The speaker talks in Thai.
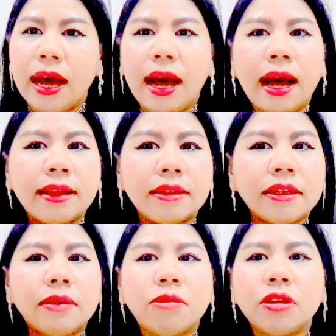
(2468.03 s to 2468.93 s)
อาหารเส
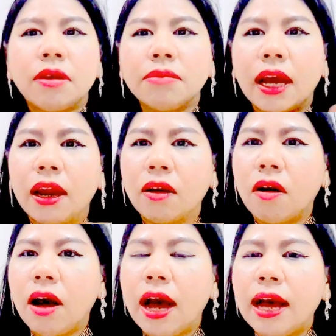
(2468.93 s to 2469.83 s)
ริมลดน้ำหนัก แล้ว
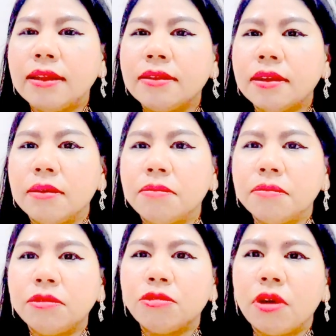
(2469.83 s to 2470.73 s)
ก็อาหารเสริม
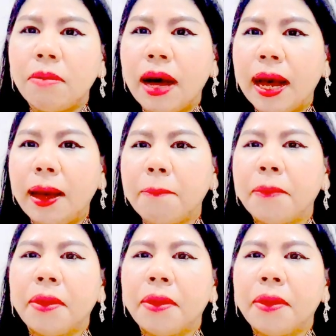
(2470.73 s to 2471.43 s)
สุขภาพ